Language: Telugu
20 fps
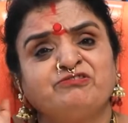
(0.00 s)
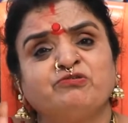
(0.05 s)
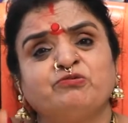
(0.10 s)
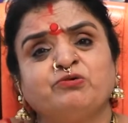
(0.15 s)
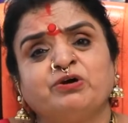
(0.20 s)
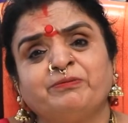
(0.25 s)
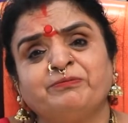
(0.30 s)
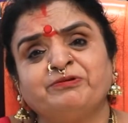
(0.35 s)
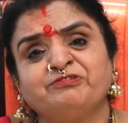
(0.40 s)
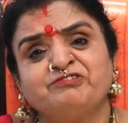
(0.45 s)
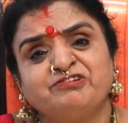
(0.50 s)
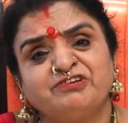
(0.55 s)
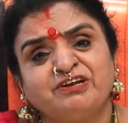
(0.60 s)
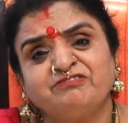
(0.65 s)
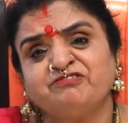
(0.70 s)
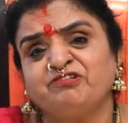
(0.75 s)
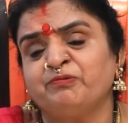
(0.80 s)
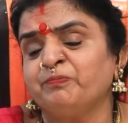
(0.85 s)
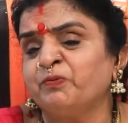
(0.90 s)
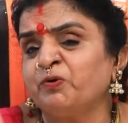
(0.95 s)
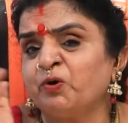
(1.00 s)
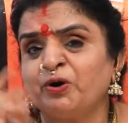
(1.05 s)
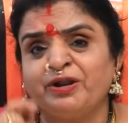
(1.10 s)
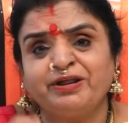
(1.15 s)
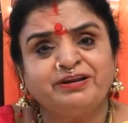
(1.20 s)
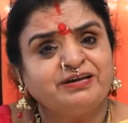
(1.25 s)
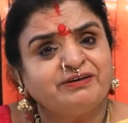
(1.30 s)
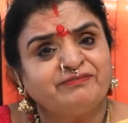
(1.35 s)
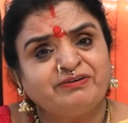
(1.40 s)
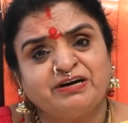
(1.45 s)
సుఖం వచ్చినా
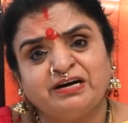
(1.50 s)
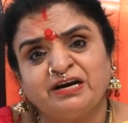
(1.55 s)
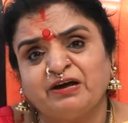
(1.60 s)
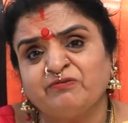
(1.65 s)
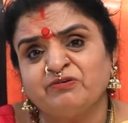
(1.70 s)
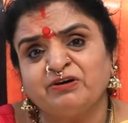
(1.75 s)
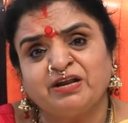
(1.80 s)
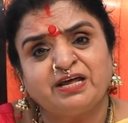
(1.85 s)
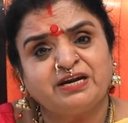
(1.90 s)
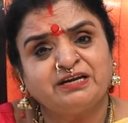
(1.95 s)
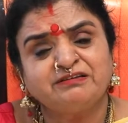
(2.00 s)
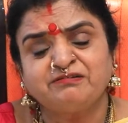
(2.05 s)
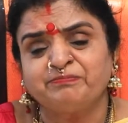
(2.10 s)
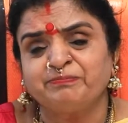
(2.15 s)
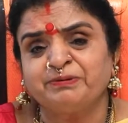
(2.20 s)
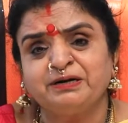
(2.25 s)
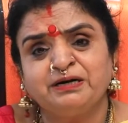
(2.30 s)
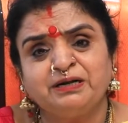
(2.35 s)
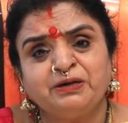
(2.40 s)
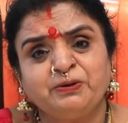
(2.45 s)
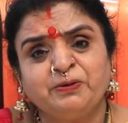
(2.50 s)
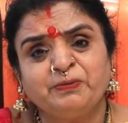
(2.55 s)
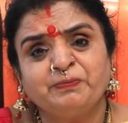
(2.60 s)
చెప్పుకోవడానికి ఎవరన్నా ఉన్నారా చెప్పండి